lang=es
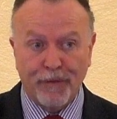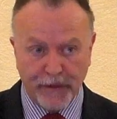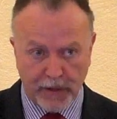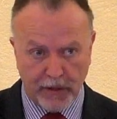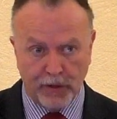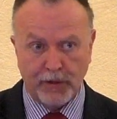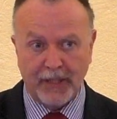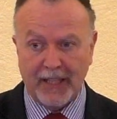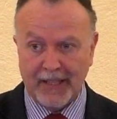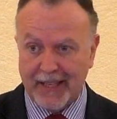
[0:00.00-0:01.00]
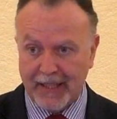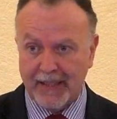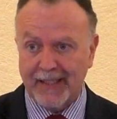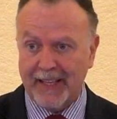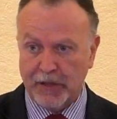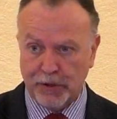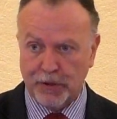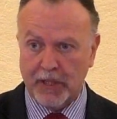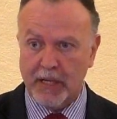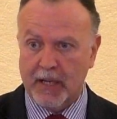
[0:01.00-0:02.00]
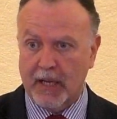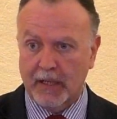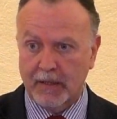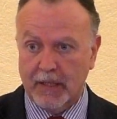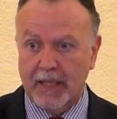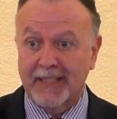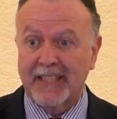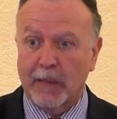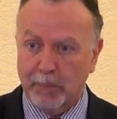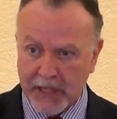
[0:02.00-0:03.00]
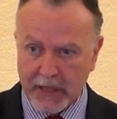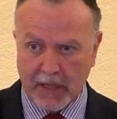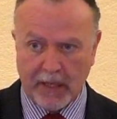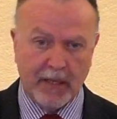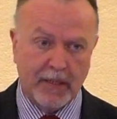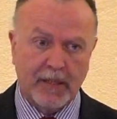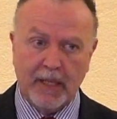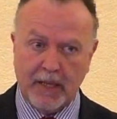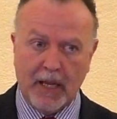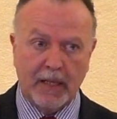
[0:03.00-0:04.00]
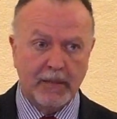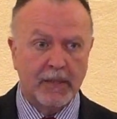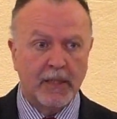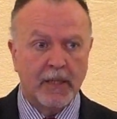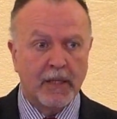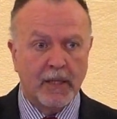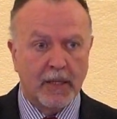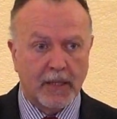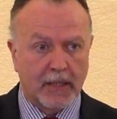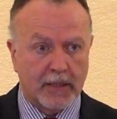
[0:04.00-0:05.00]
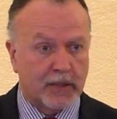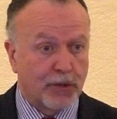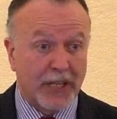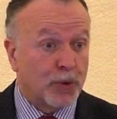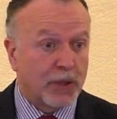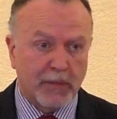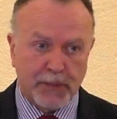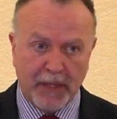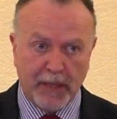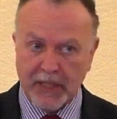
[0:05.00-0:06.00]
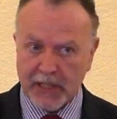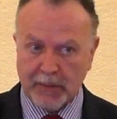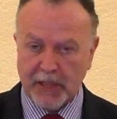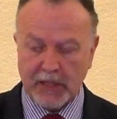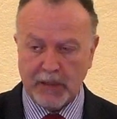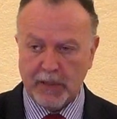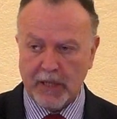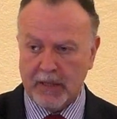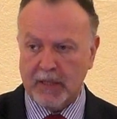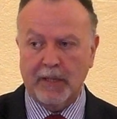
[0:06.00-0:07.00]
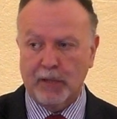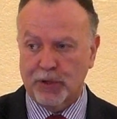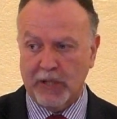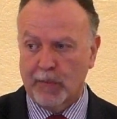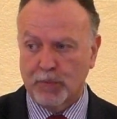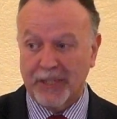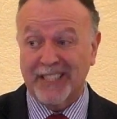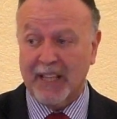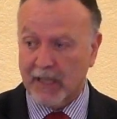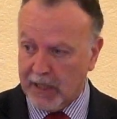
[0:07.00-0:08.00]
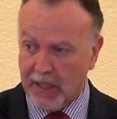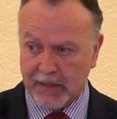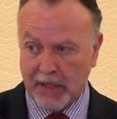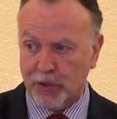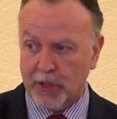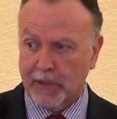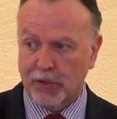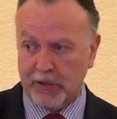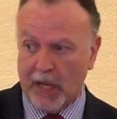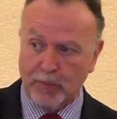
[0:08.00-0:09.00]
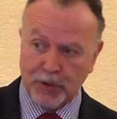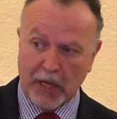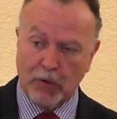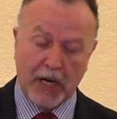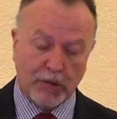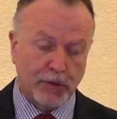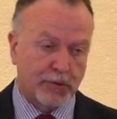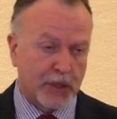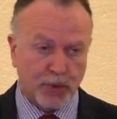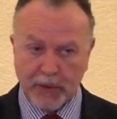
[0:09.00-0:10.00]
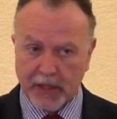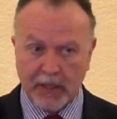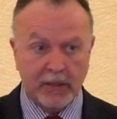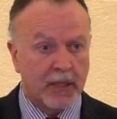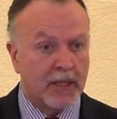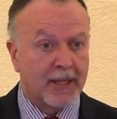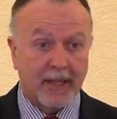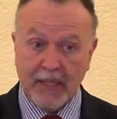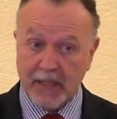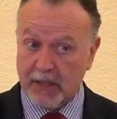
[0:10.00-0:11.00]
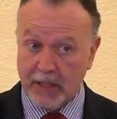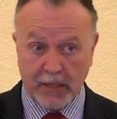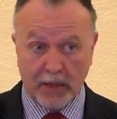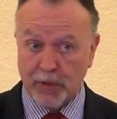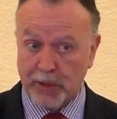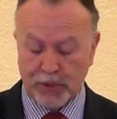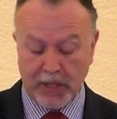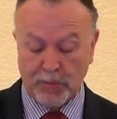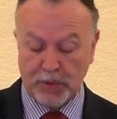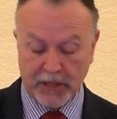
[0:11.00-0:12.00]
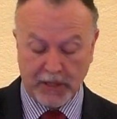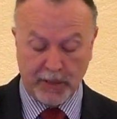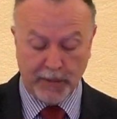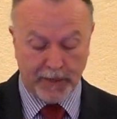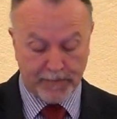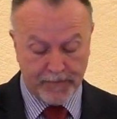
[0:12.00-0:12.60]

oficio del gran cantor de Israel, el salmista de Israel. son las últimas palabras que va a escribir acerca de los salmos. Hasta aquí ha estado escribiendo salmos a lo largo de toda su vida. Este es el último salmo que escribe.